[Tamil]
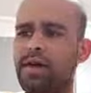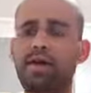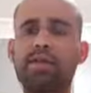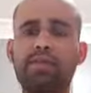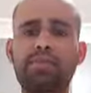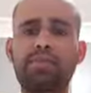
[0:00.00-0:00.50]

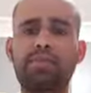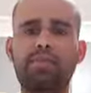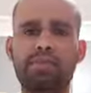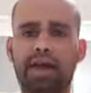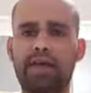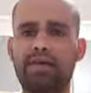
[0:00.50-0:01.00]
என்றும்
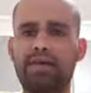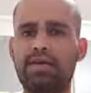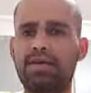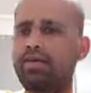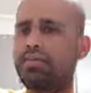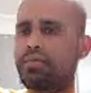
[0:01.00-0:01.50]
தனது
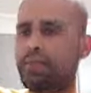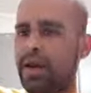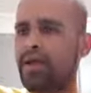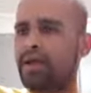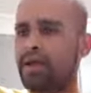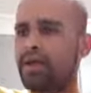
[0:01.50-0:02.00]

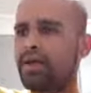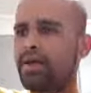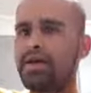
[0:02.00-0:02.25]
பிள்ளைகளை